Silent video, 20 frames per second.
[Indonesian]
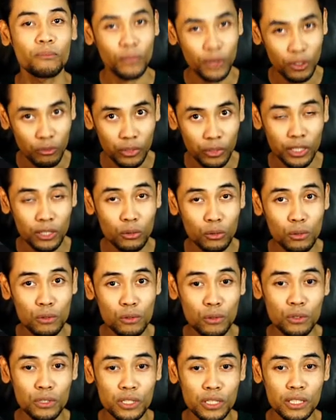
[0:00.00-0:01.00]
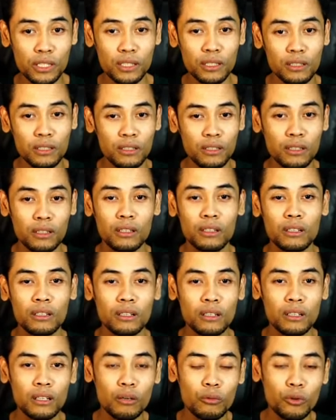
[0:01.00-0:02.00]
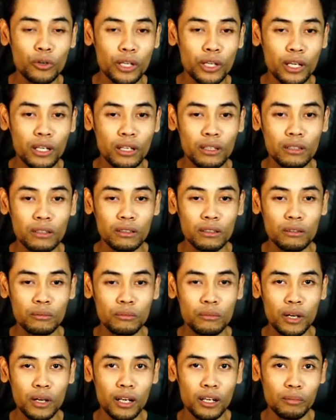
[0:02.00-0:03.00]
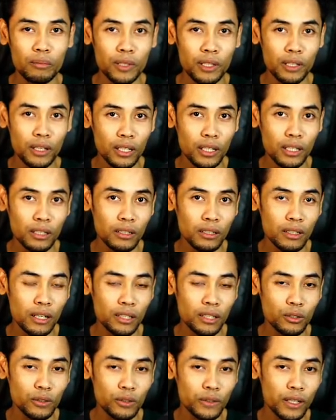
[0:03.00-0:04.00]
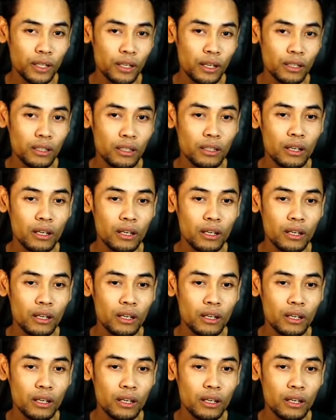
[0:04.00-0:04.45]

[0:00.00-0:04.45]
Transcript: Itu solusinya. Kemudian ada pertanyaan lanjutan lagi.